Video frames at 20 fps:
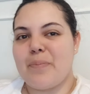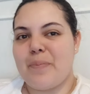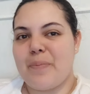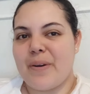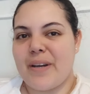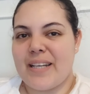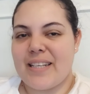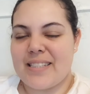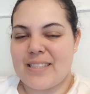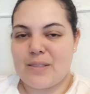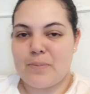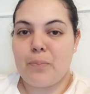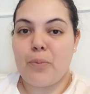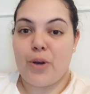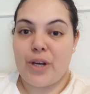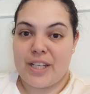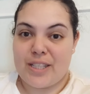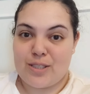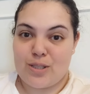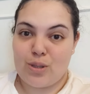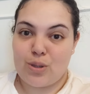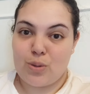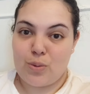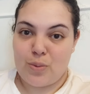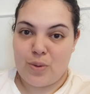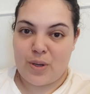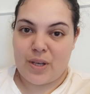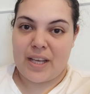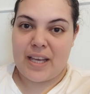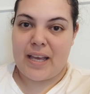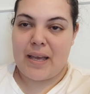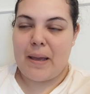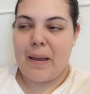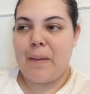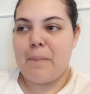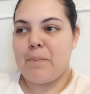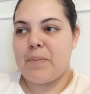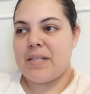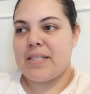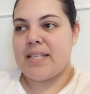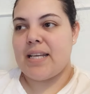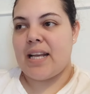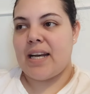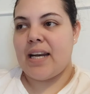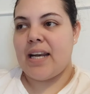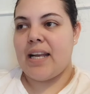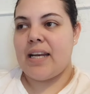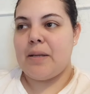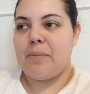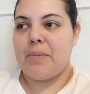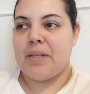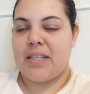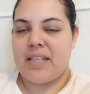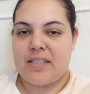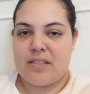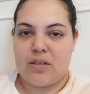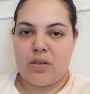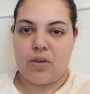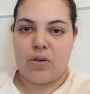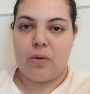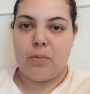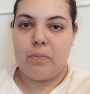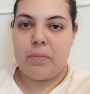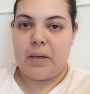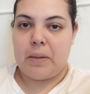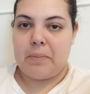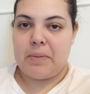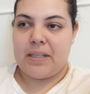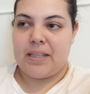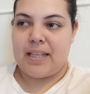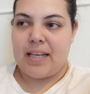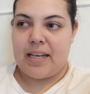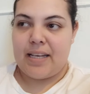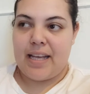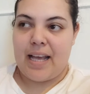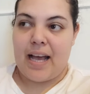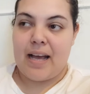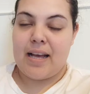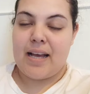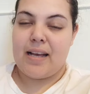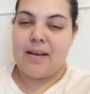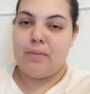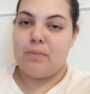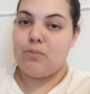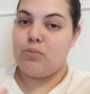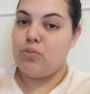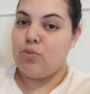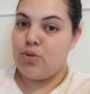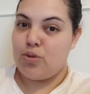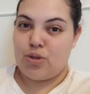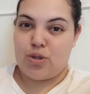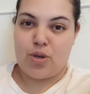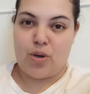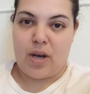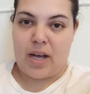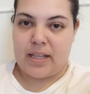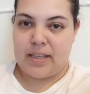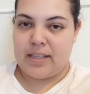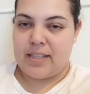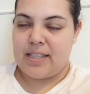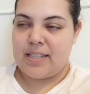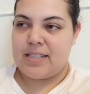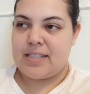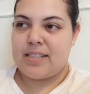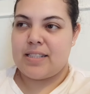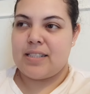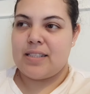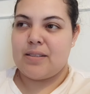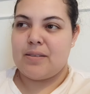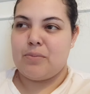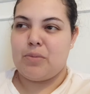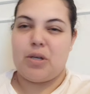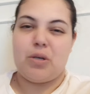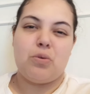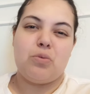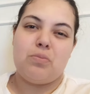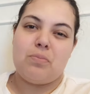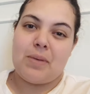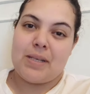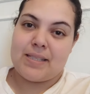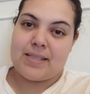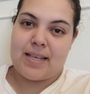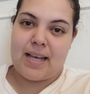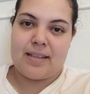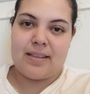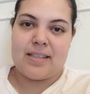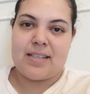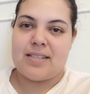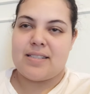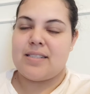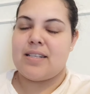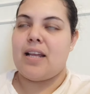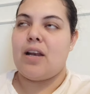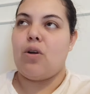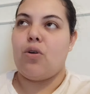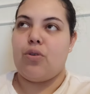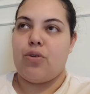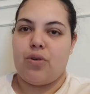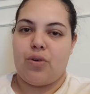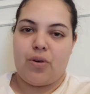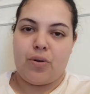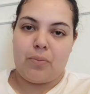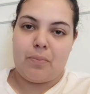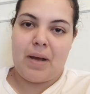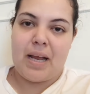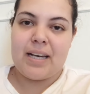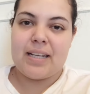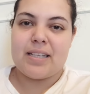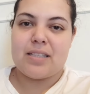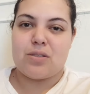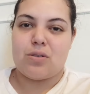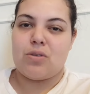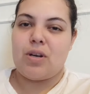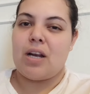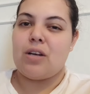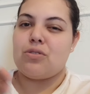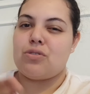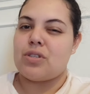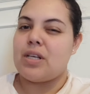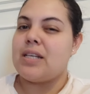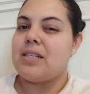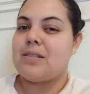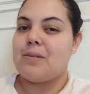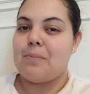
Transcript: pues por eso tuvo que empezar la alimentación complementaria mucho antes, bueno, un mes antes de lo normal, que son a los seis